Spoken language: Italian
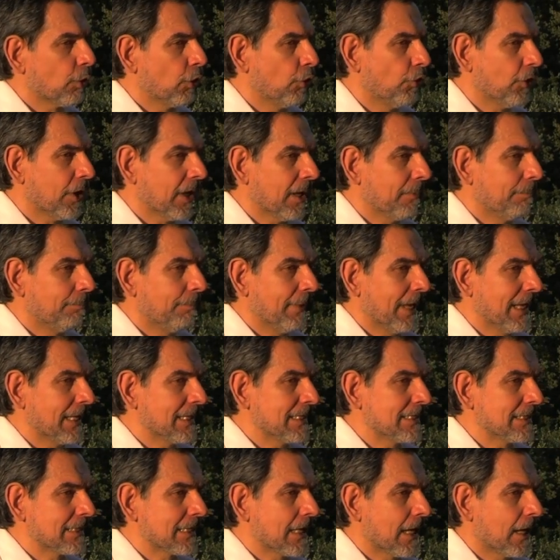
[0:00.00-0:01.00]
quello che
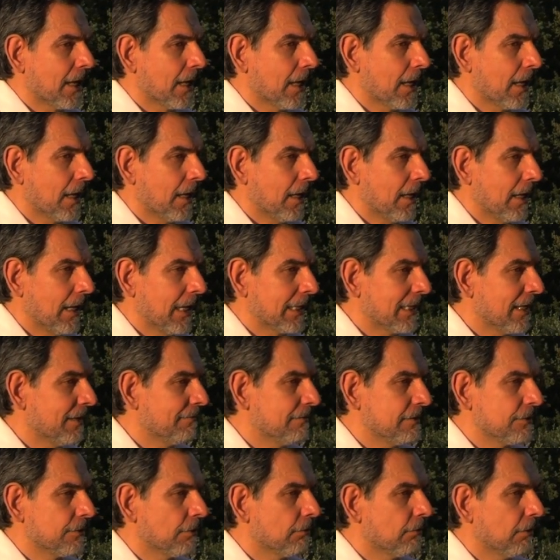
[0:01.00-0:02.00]
pensa la
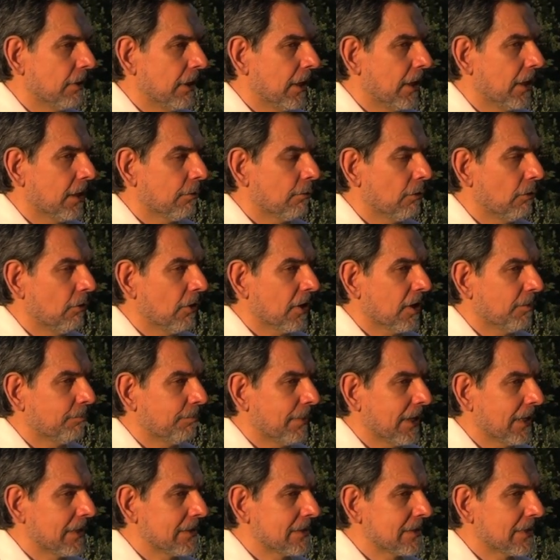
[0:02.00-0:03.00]
televisione, quello che
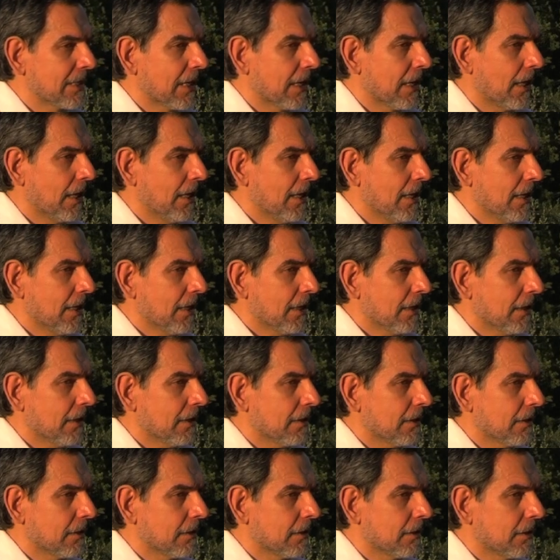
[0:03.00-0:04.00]
pensa
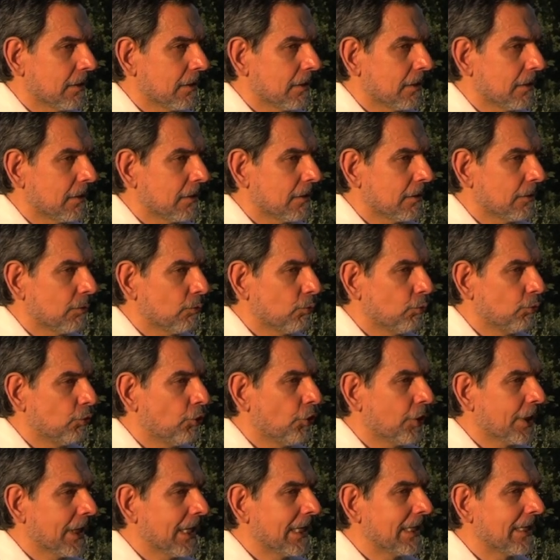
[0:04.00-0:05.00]
eh, un
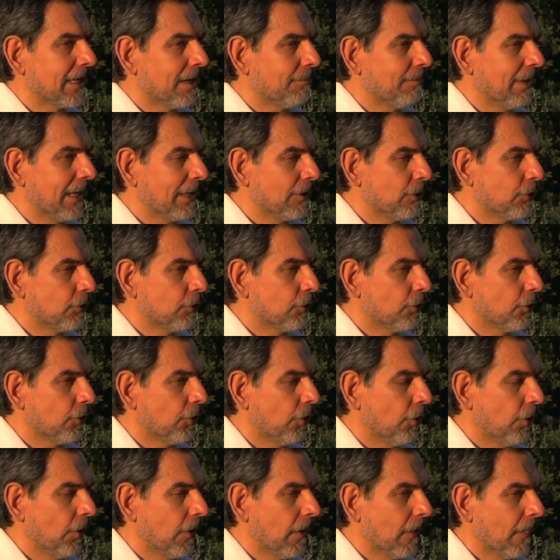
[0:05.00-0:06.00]

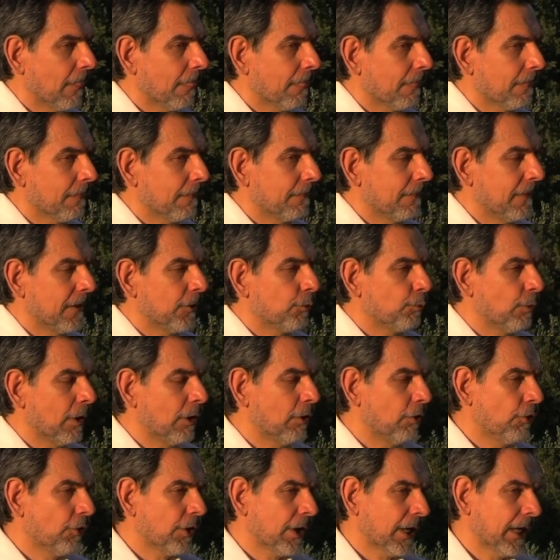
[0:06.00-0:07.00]
orientamento di
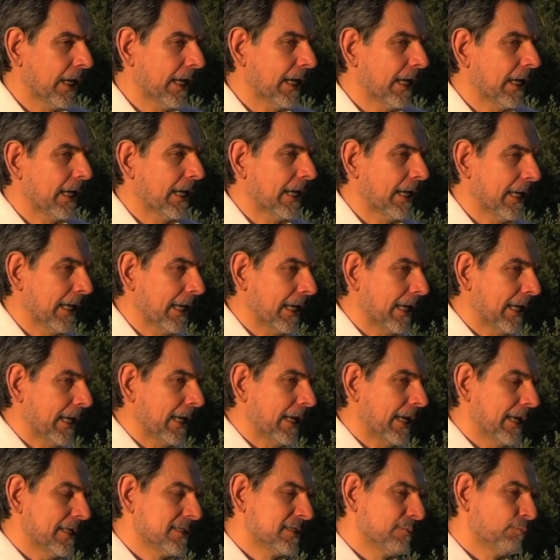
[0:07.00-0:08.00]
quello
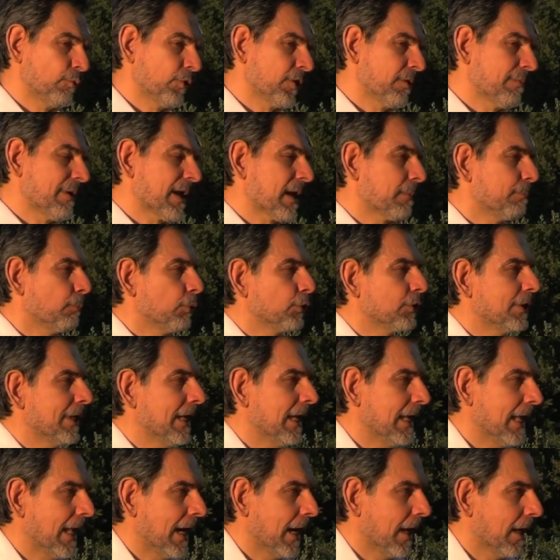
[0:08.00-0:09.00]
che si può chiamare
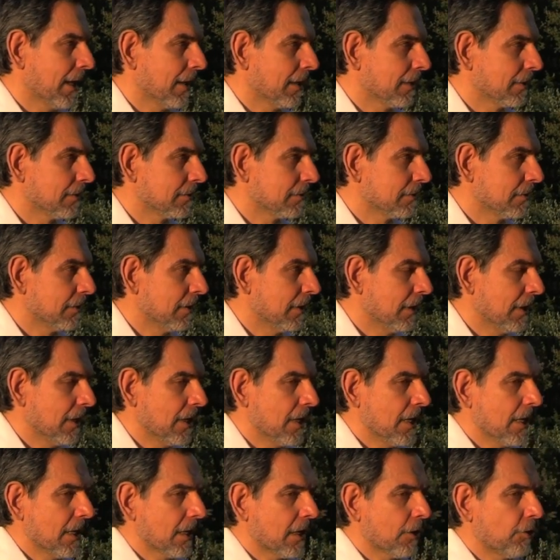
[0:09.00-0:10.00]
potere,
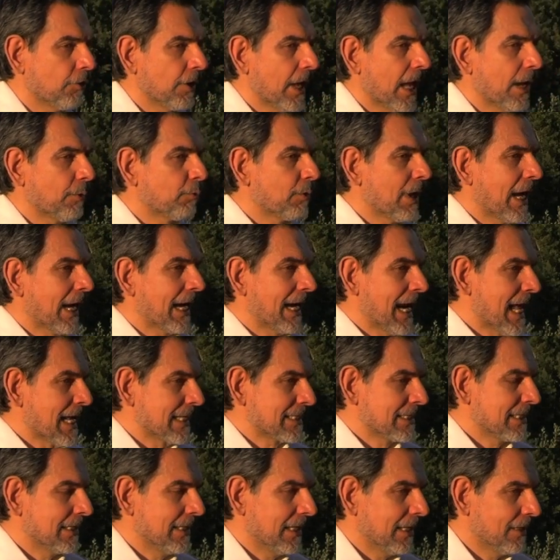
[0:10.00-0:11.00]
che non è una
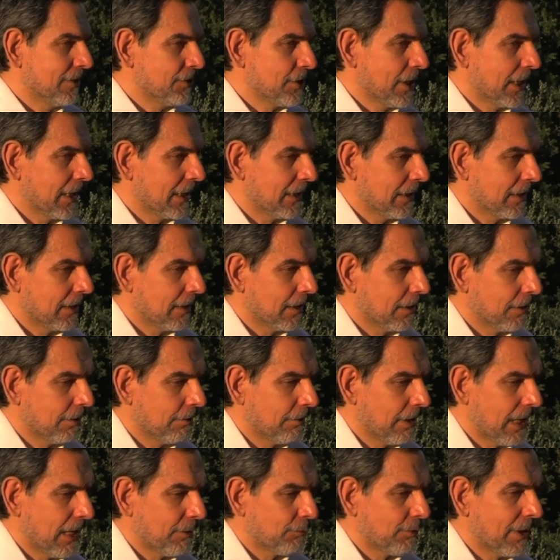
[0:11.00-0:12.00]
classe dirigente,
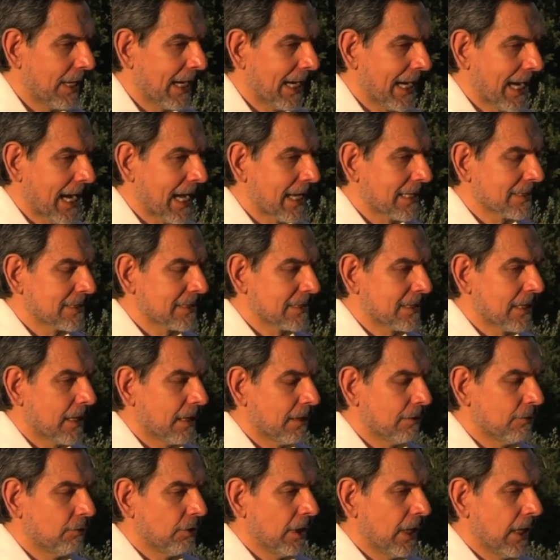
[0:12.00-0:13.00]
non è una casta,
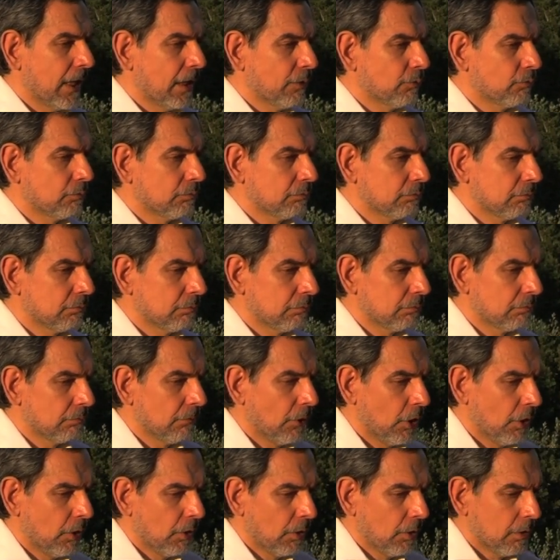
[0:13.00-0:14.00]
non è
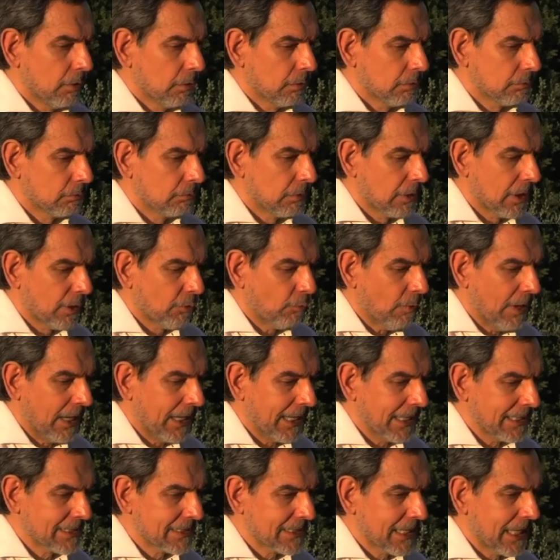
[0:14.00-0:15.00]
un, una
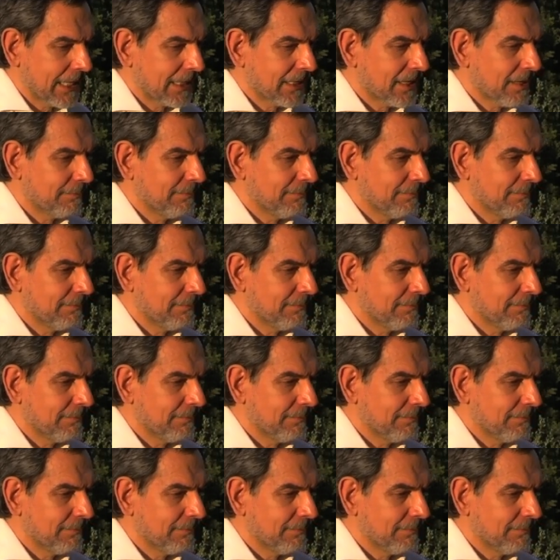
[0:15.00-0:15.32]
qualche serie